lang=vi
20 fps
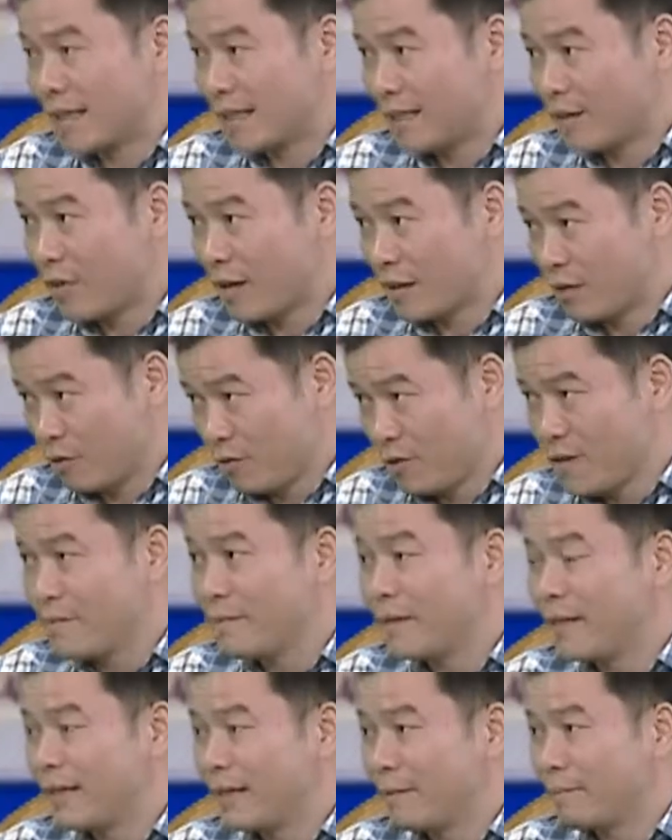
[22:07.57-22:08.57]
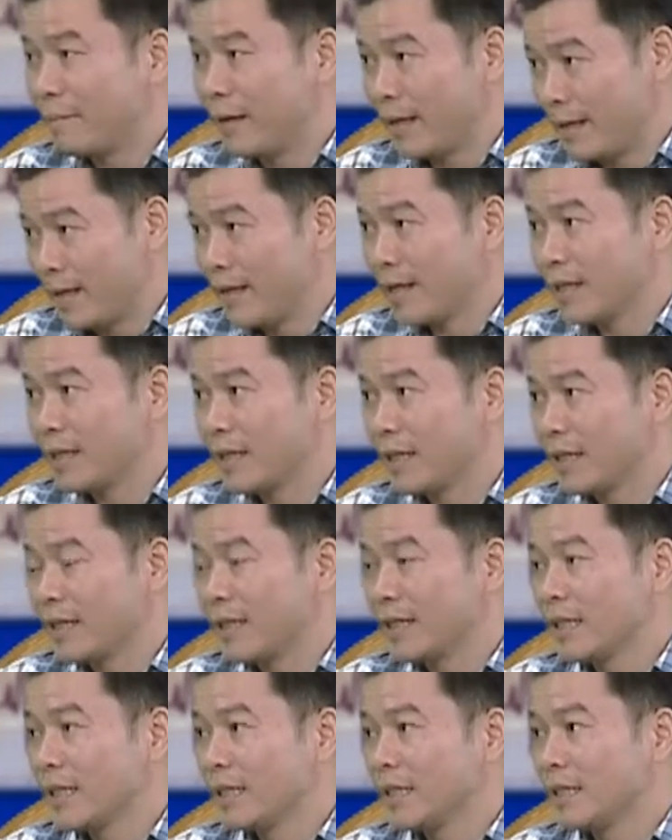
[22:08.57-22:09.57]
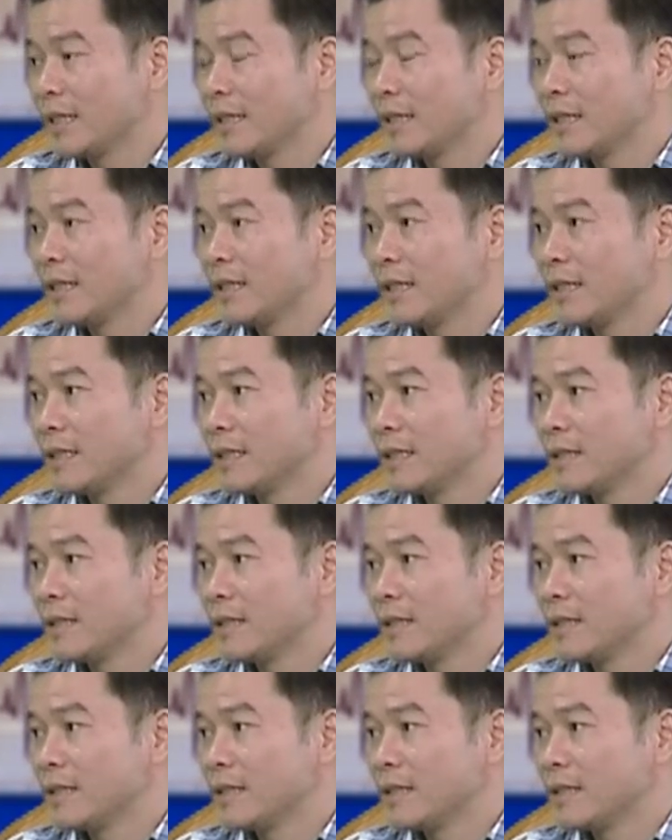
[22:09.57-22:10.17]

là cái giai đoạn sốt ly bì là mệt thì nhất khi đó là cần thứ nhất